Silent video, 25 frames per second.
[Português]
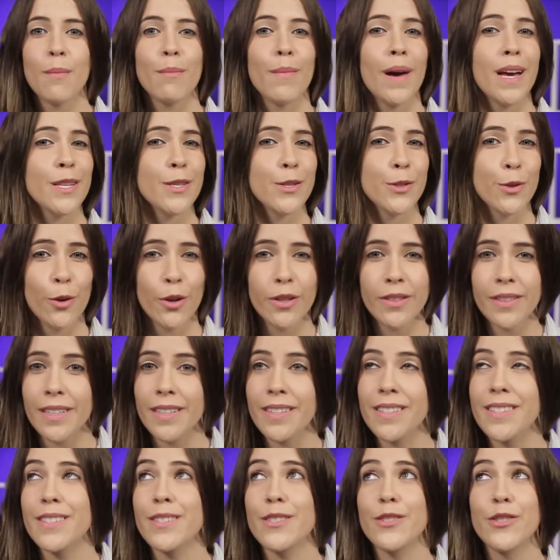mas
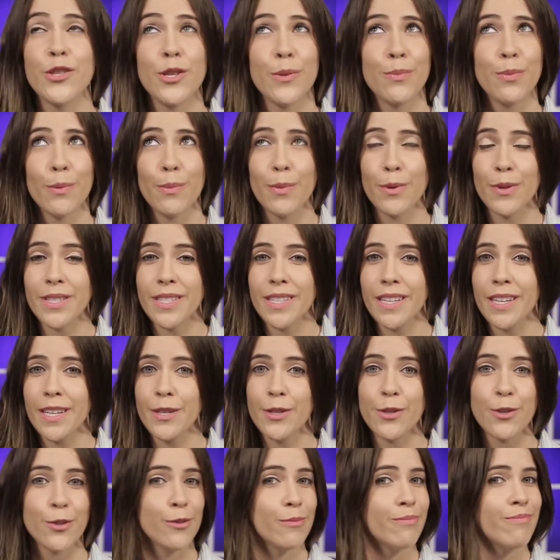outras, tipo
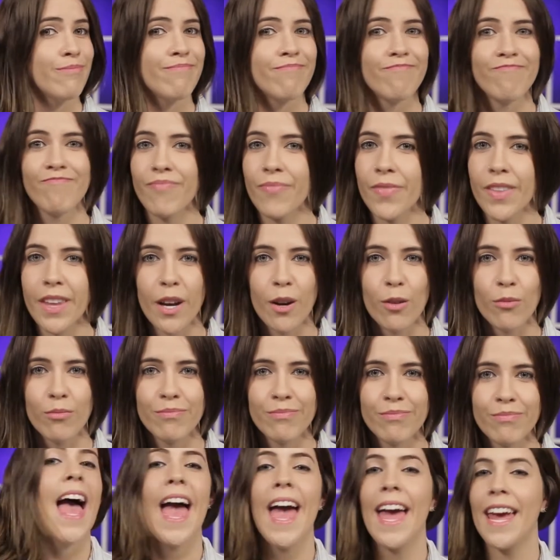bocejo, não.
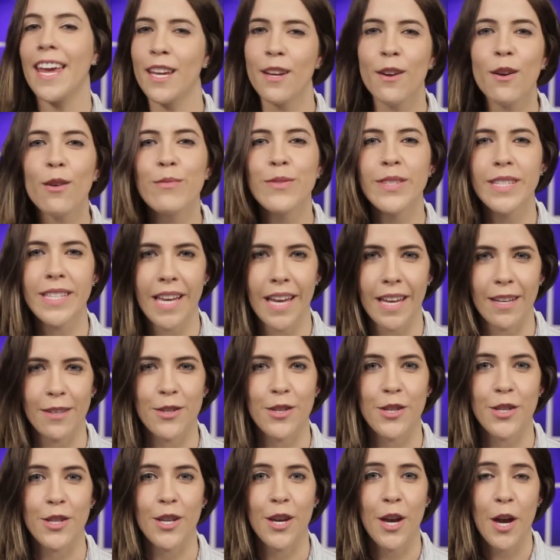É
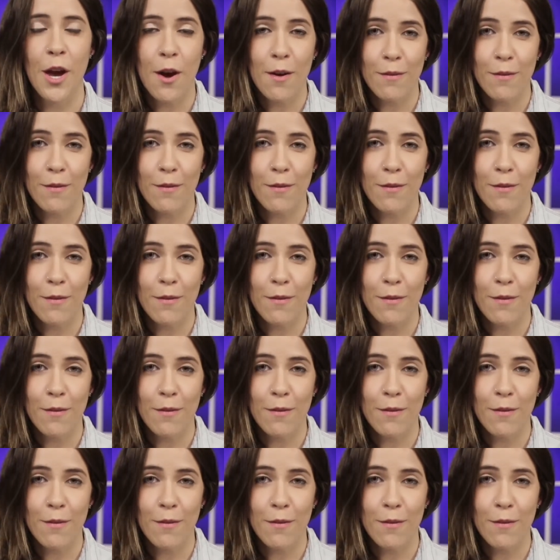inconsciente.